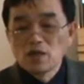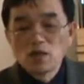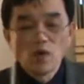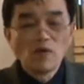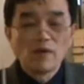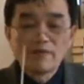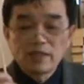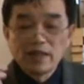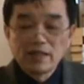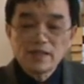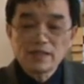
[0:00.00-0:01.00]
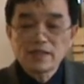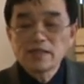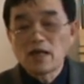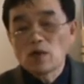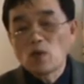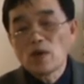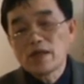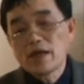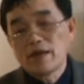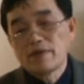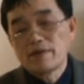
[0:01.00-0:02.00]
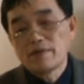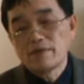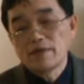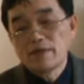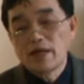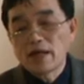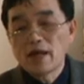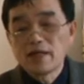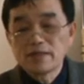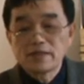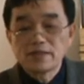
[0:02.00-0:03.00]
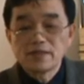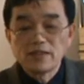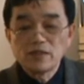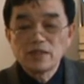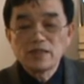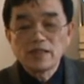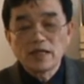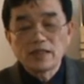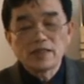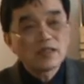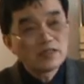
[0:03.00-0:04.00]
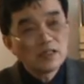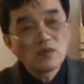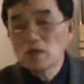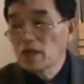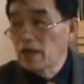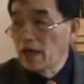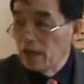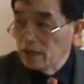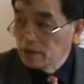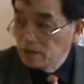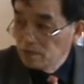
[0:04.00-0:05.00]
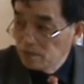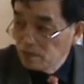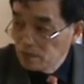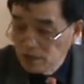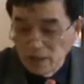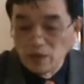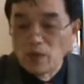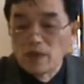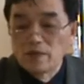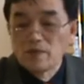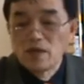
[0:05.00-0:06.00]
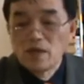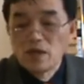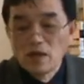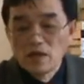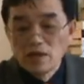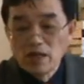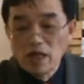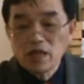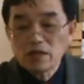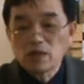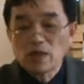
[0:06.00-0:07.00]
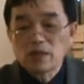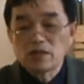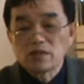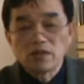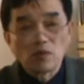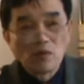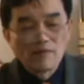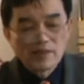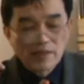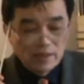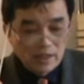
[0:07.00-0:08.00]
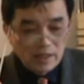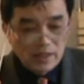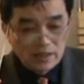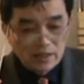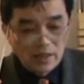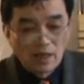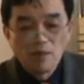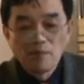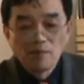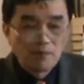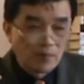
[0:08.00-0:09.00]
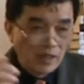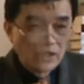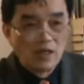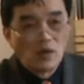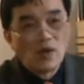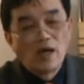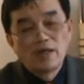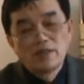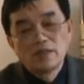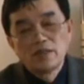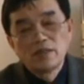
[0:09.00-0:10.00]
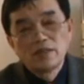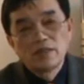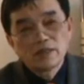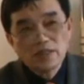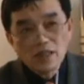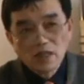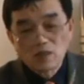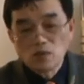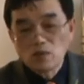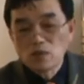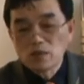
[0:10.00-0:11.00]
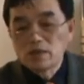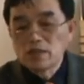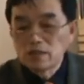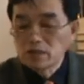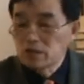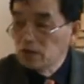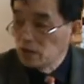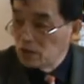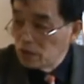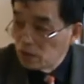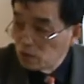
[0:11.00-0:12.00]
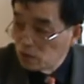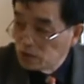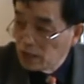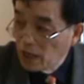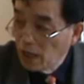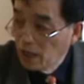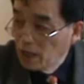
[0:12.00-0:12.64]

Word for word: 从我们人的思想观念来看，这个神学信仰它经过了两个阶段。第一个阶段就是我们人的意识啊本体化，那这个过程就是由这个古希腊